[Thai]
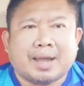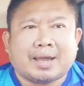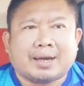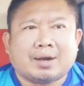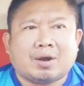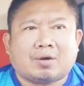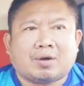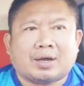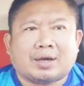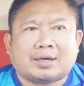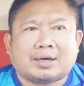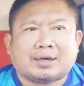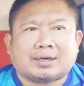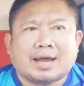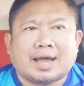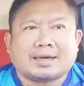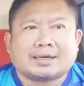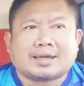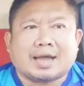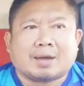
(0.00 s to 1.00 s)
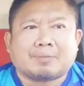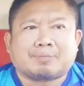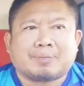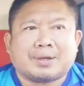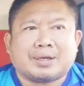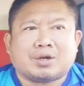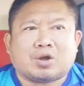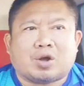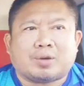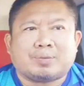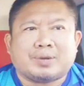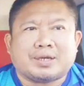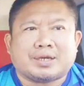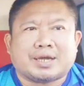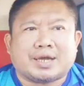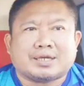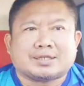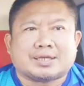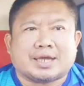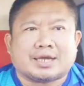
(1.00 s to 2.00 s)
แพ้น้อกให้กับทางด้านกังปีน้อยพี
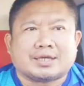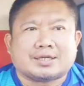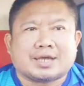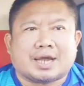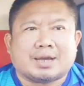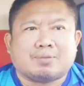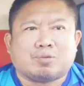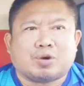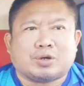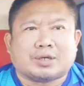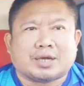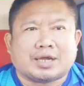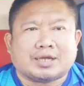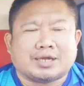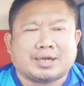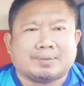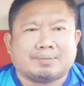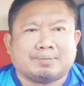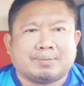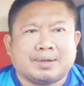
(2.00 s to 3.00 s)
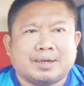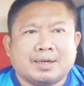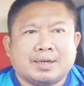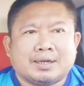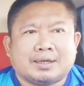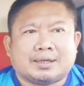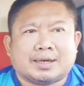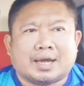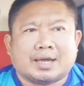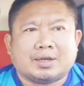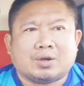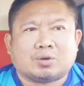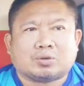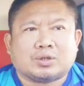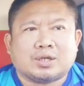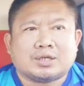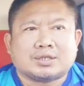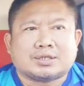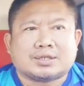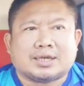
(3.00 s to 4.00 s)
เคแสนชัยมวยไทยยิมในยก
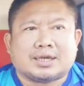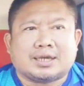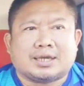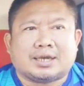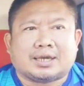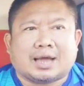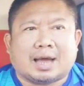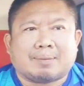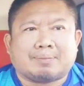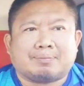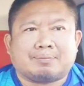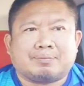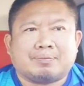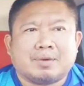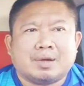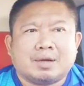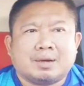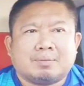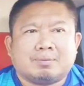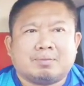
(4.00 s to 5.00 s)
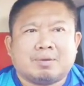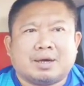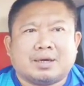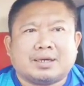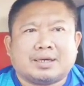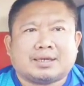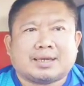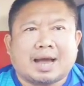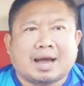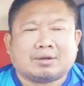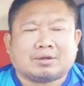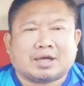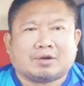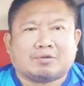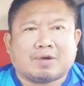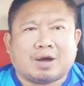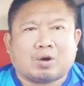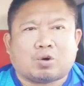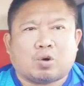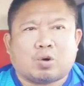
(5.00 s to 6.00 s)
ที่ 4 นะครับ เมื่อที่9ธั
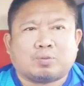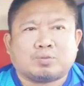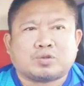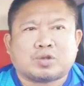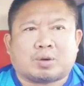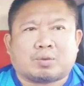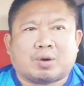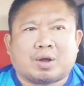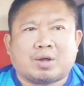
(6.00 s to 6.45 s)
นวาคม